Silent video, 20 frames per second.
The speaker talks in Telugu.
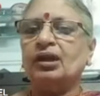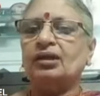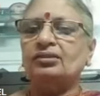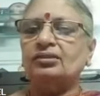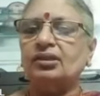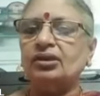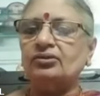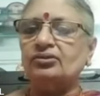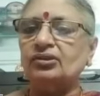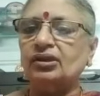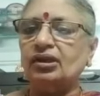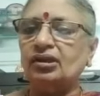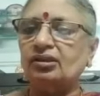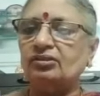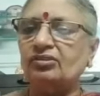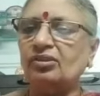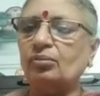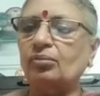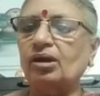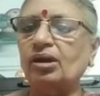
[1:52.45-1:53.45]
అంతర్జాల
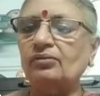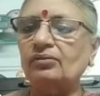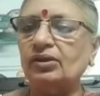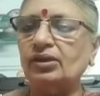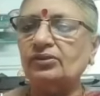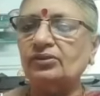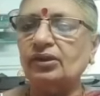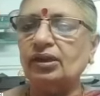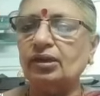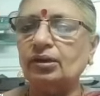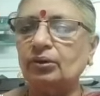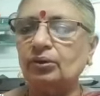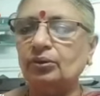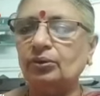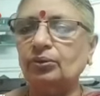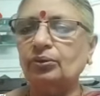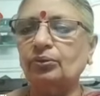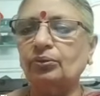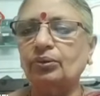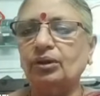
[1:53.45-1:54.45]

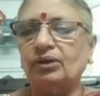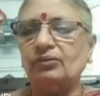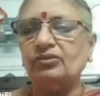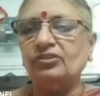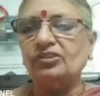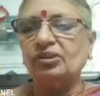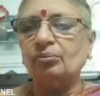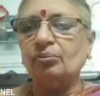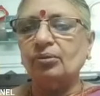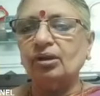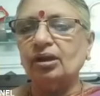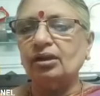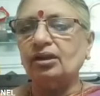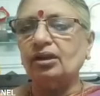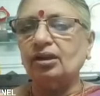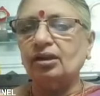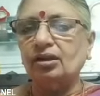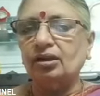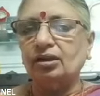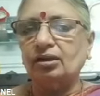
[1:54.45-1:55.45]
సమావేశాల్లోనూ కవి
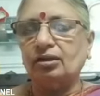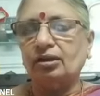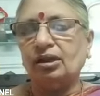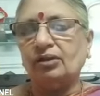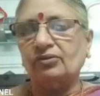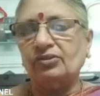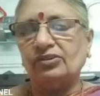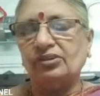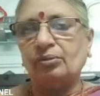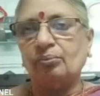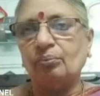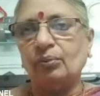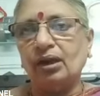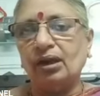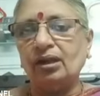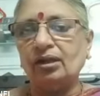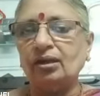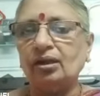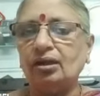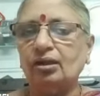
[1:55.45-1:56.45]
సమ్మేళన కవి
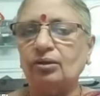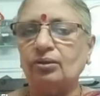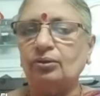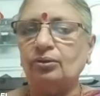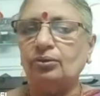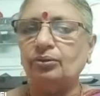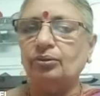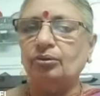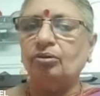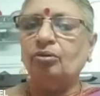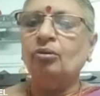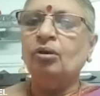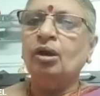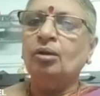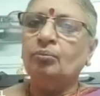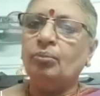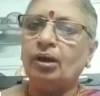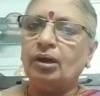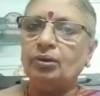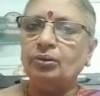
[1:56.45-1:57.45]
సమ్మేళనాల్లోనూ
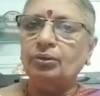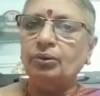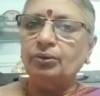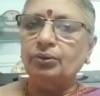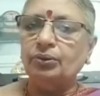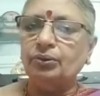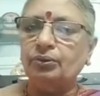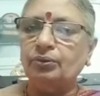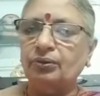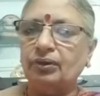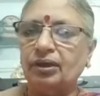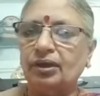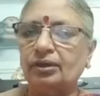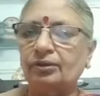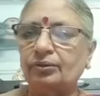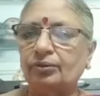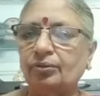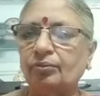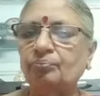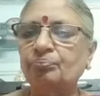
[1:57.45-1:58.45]
పాల్గొంటూ
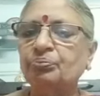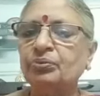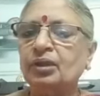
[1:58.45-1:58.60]
ఉంటారు